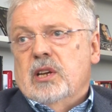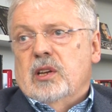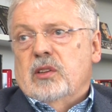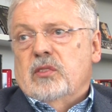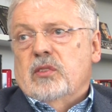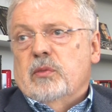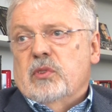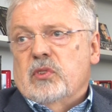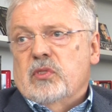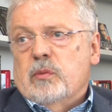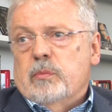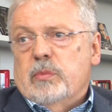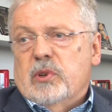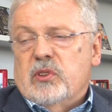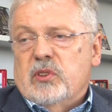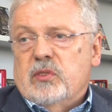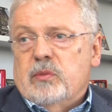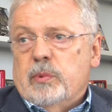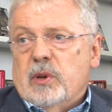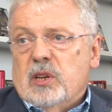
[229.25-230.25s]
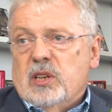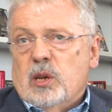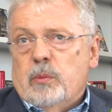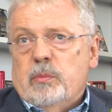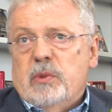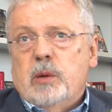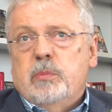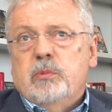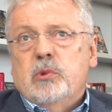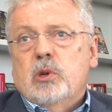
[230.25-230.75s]
Sie wissen was bei
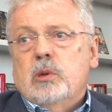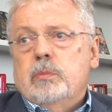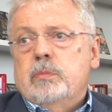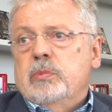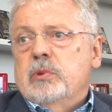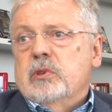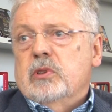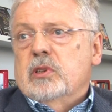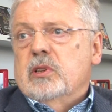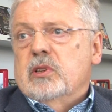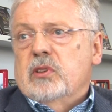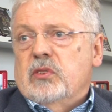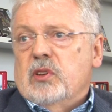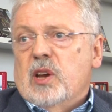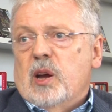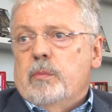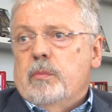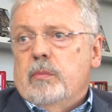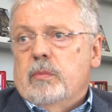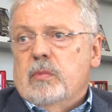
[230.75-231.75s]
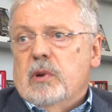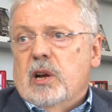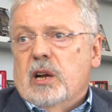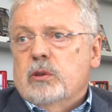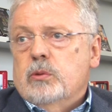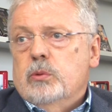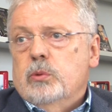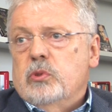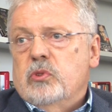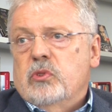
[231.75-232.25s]
ihrem Laptop. Äh, sie haben
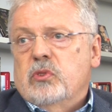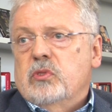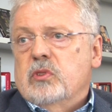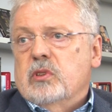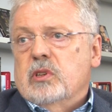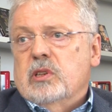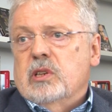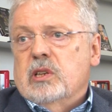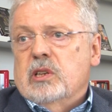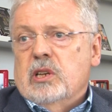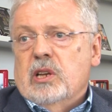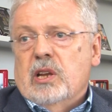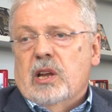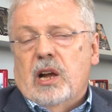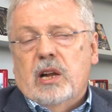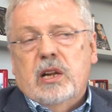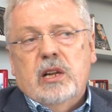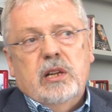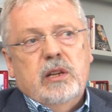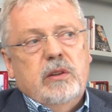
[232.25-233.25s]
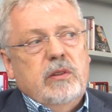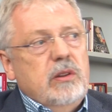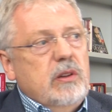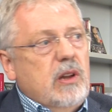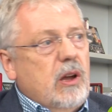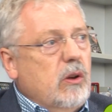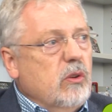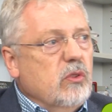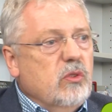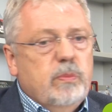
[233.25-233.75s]
Akkus äh, in allen
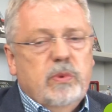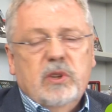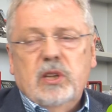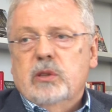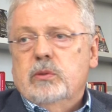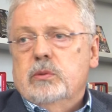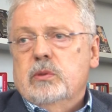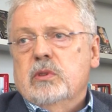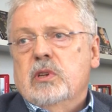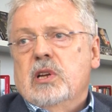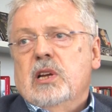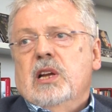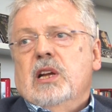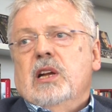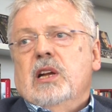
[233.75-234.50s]
Ausprägungen.